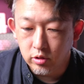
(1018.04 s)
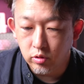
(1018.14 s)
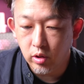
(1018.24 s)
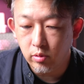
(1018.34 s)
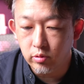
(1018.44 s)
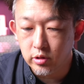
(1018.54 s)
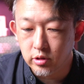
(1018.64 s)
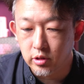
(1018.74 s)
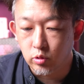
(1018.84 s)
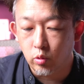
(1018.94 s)
それでもで
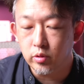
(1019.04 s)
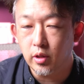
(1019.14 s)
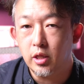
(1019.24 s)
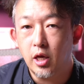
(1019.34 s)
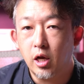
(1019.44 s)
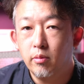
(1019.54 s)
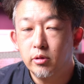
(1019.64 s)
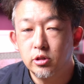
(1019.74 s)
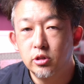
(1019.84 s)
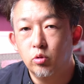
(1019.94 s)
すね、そんなにやか
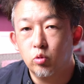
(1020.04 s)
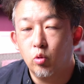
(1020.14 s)
ましい